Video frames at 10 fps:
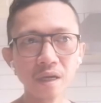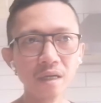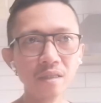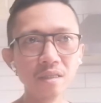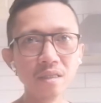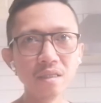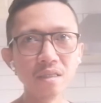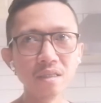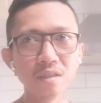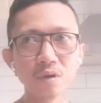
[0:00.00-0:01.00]
Eh di,
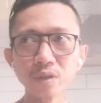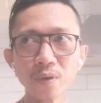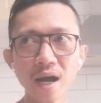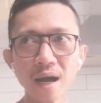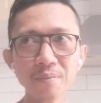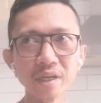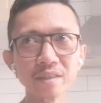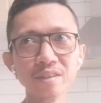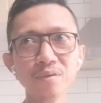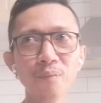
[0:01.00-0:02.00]
tuwan-tuwa kami
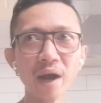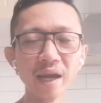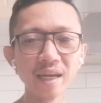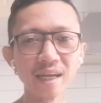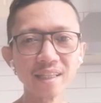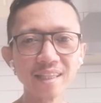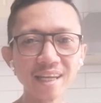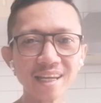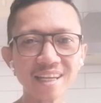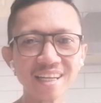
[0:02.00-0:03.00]
kasi yung bahay, ang
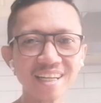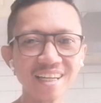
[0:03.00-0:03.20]
ganda eh.